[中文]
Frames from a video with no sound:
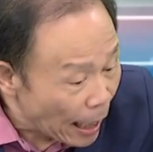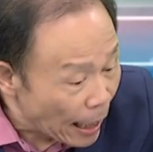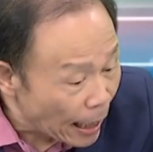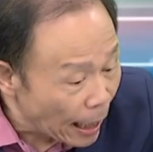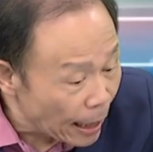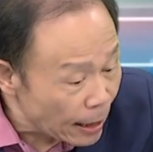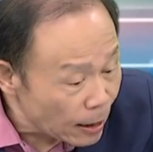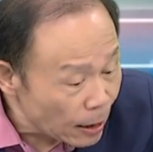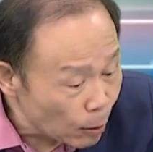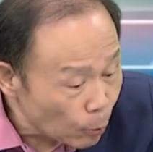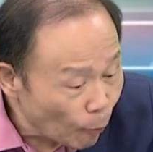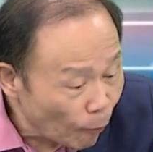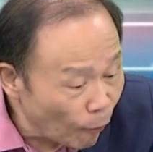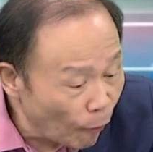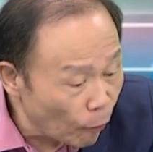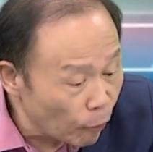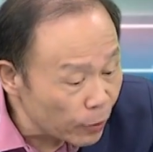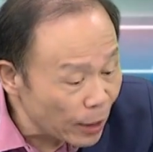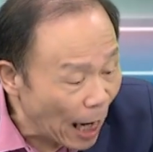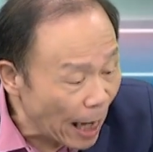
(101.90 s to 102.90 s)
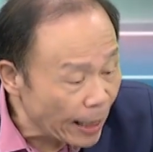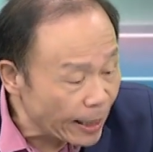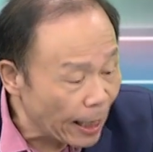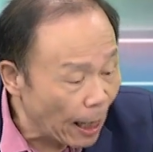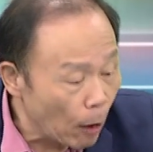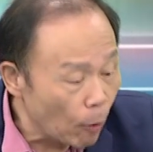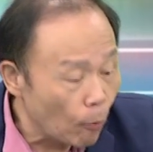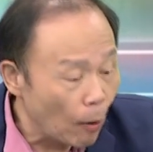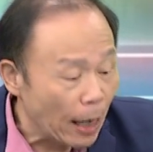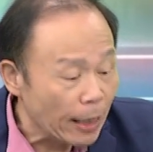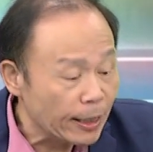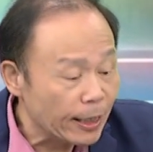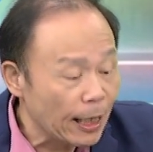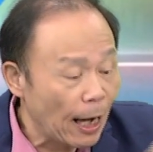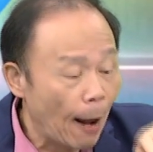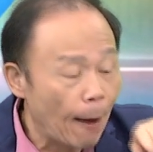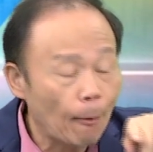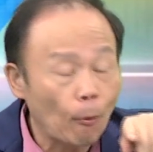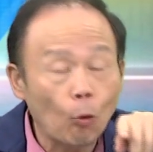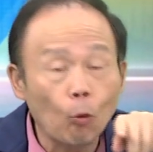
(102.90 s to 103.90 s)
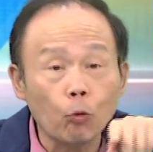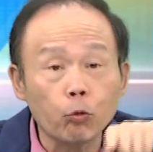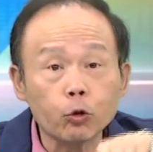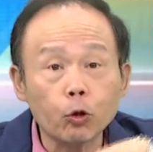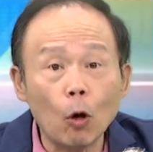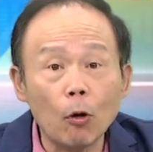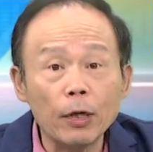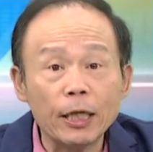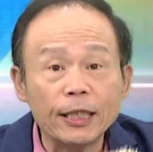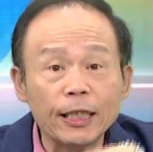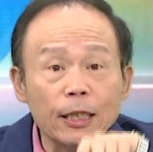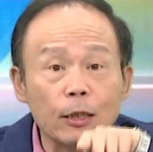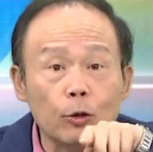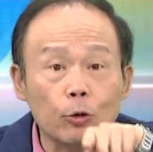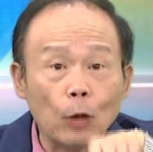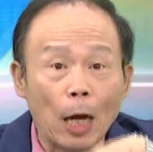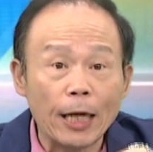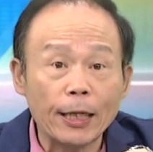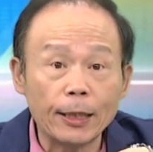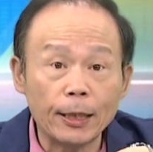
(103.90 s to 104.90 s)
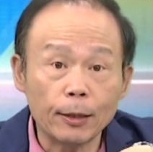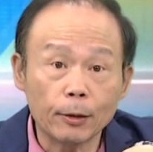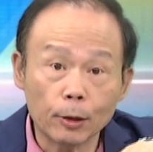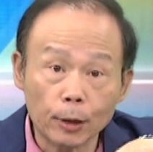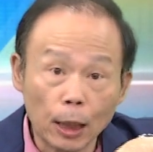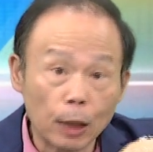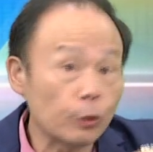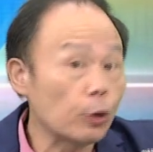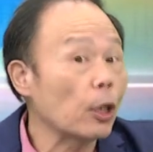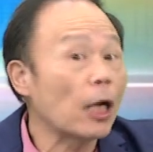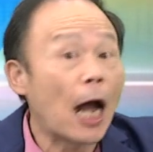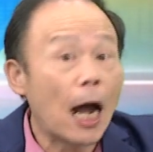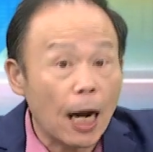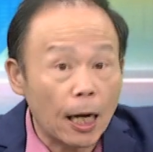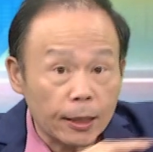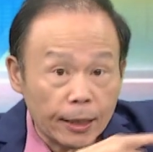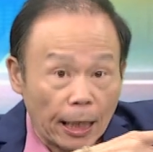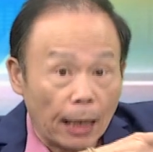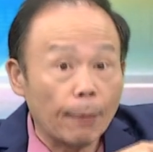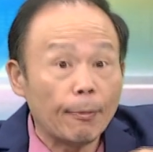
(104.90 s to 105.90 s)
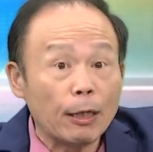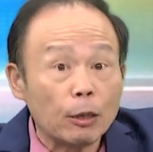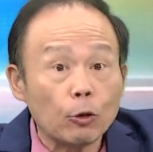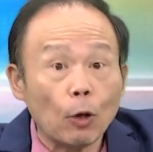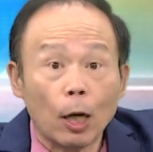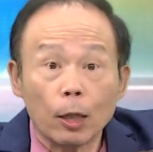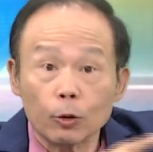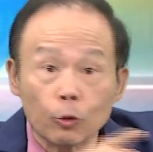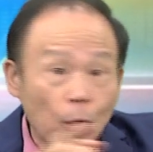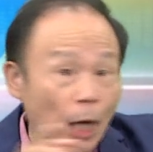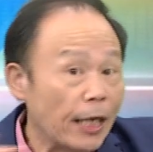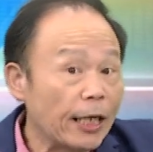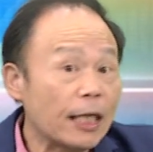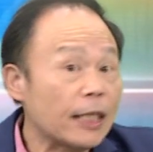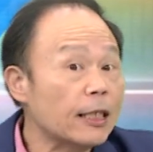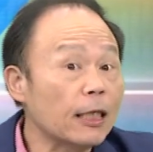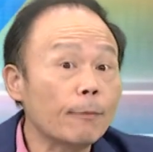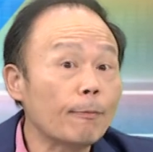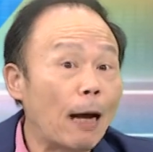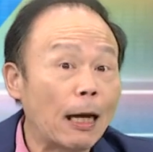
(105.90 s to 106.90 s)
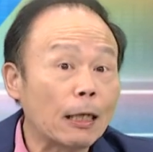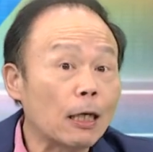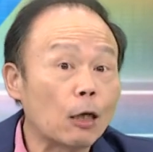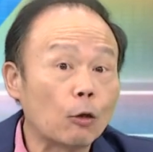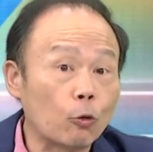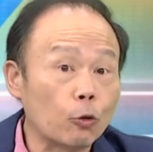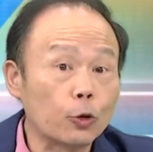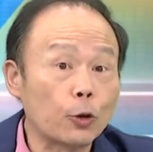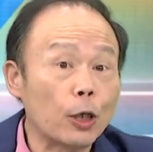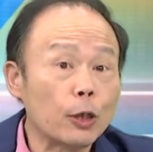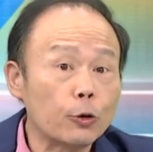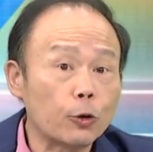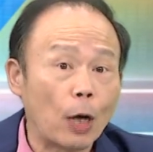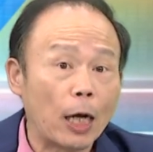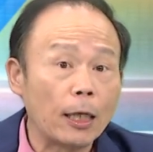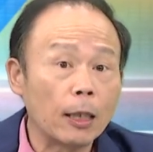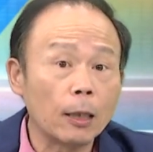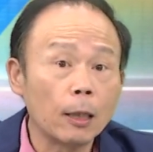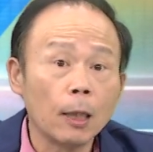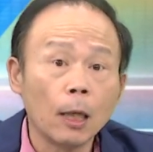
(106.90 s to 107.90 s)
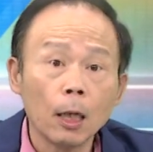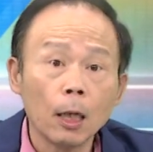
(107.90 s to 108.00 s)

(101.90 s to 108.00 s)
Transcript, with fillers: 那个附带条款，现在股东已经转移证据，刚刚讲的没错，转移已经把那个股权转了，